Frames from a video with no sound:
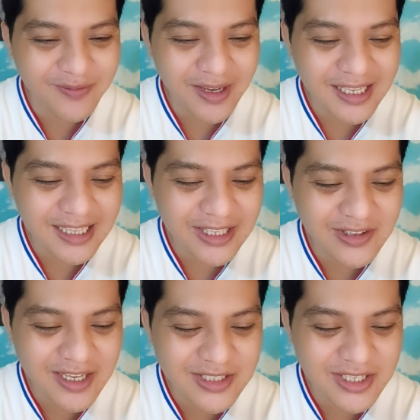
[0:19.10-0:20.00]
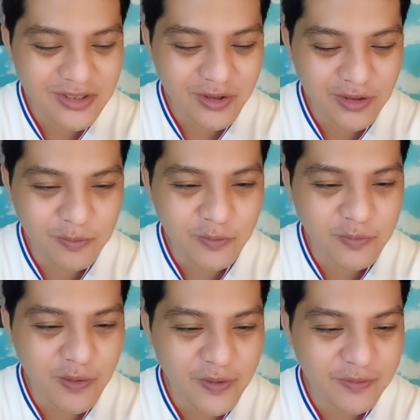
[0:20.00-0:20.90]
Ay, makikita nyo guys yun yung
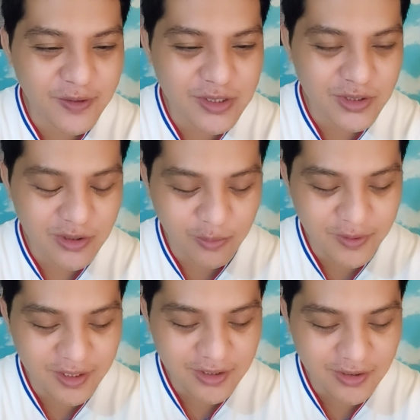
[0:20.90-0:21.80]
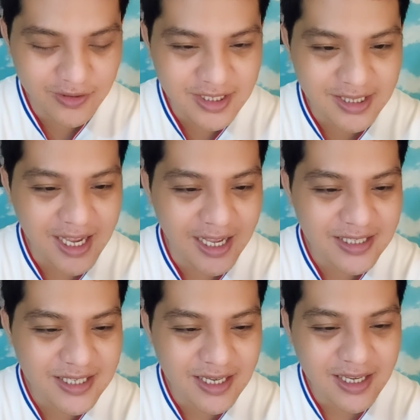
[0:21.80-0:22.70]
inyong profile picture. Open niyo yun sa
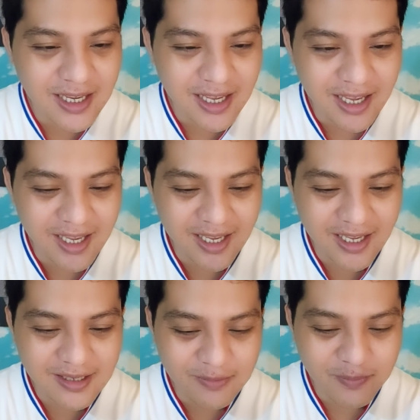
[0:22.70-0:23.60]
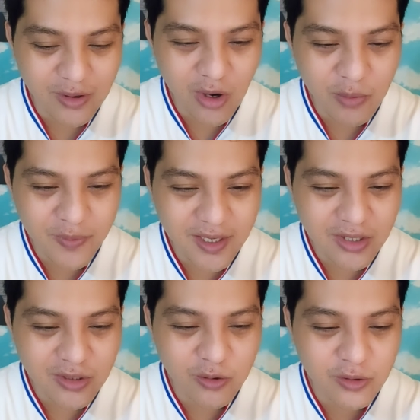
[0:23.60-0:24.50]
taas. Ayan. Pag open
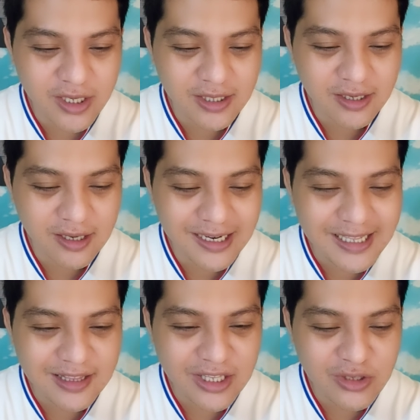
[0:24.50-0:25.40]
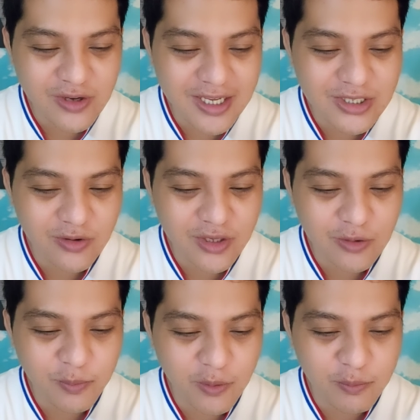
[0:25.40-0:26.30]
niyo, click niyo guys yung
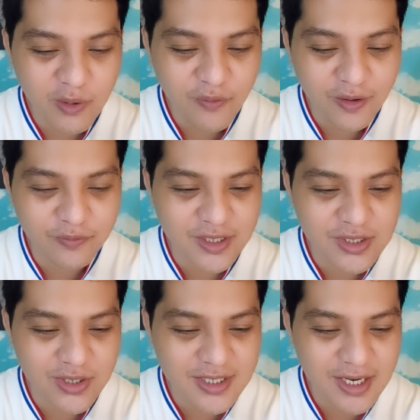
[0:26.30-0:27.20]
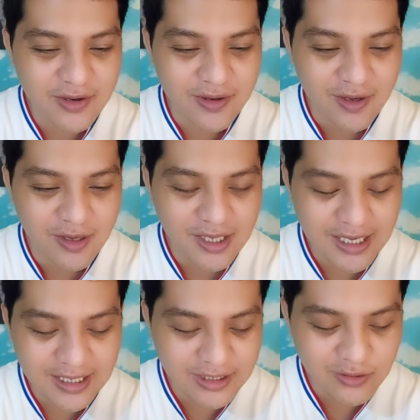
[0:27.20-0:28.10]
inyong pong profile pictures. Ano?
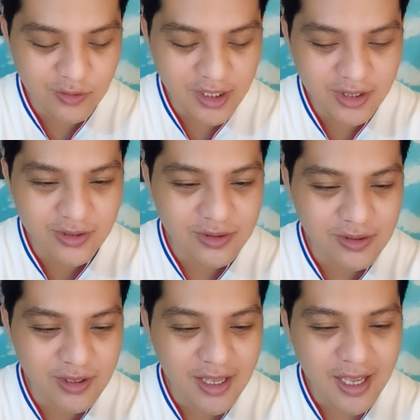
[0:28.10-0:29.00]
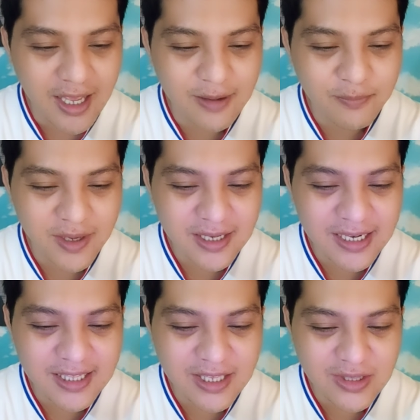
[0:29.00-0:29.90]
I-click nyo dito. Ayan,
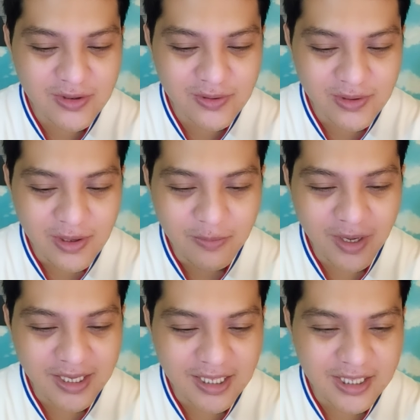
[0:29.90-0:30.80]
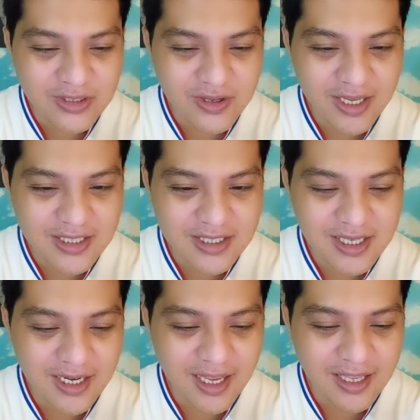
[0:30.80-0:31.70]
pag-click ninyo, makikita nyo guys
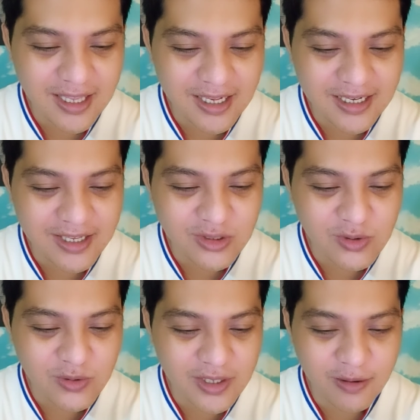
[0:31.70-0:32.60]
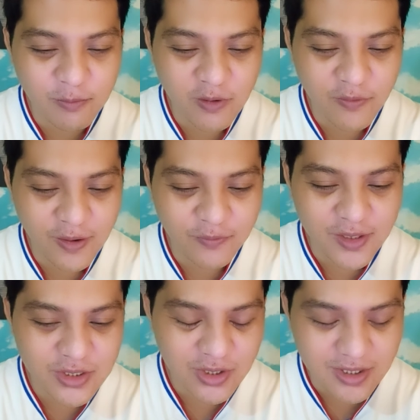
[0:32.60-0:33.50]
dyan ay i-click nyo uli yung profile
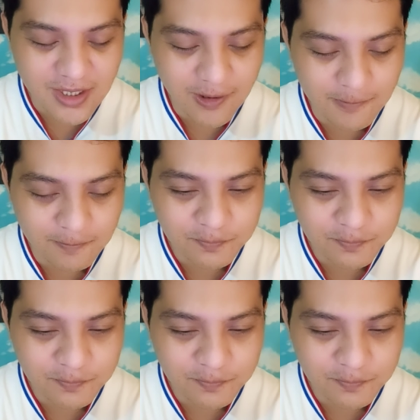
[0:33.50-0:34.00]
pictures. Ano?